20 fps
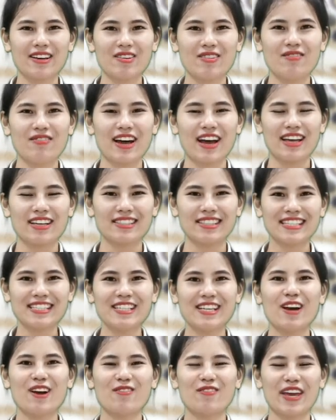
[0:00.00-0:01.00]
Và xin
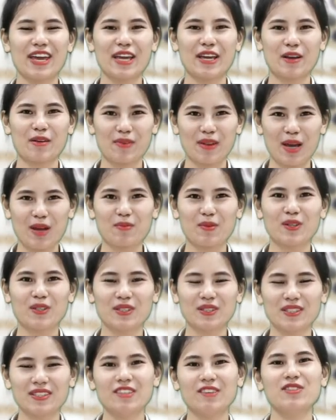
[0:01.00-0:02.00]
chào và hẹn gặp lại mọi
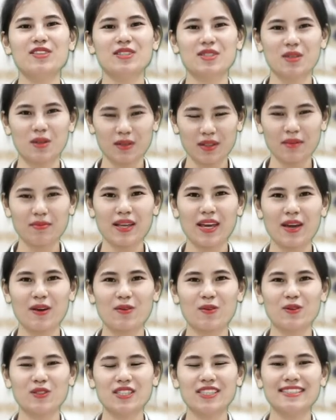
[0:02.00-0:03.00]
người trong những số tiếp theo
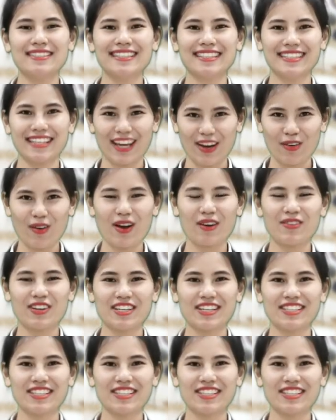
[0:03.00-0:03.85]
của chương trình Nha Khoa và Đời